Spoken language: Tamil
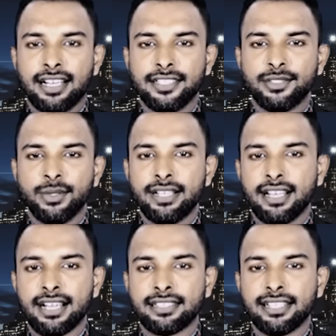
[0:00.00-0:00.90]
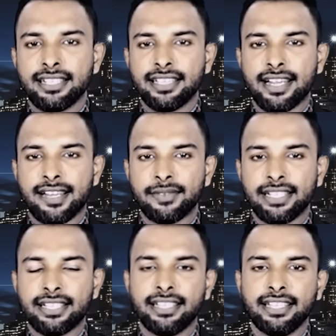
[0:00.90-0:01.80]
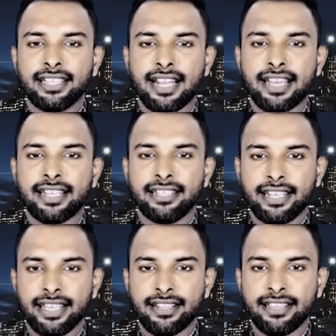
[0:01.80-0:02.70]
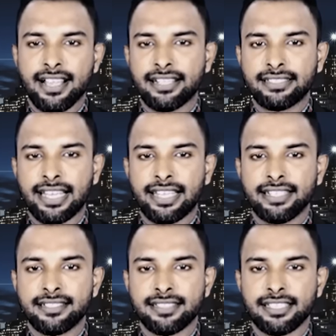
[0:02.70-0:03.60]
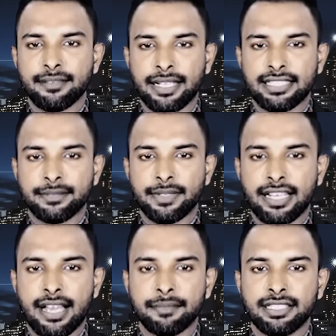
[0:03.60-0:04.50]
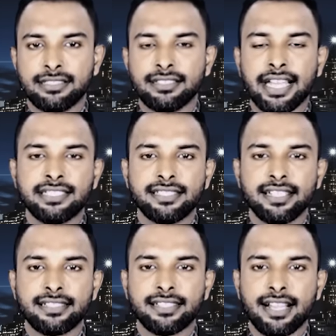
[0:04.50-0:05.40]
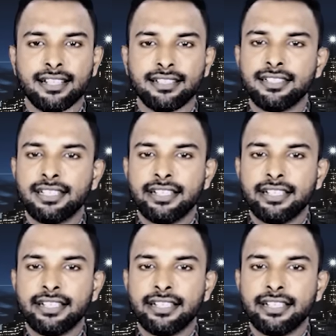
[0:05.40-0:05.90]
அத்துடன் அத்தகைய நடவடிக்கை ஈரானை நேரடியாக தலையீடு செய்ய வைத்துவிடலாம் என்று எச்சரித்ததாக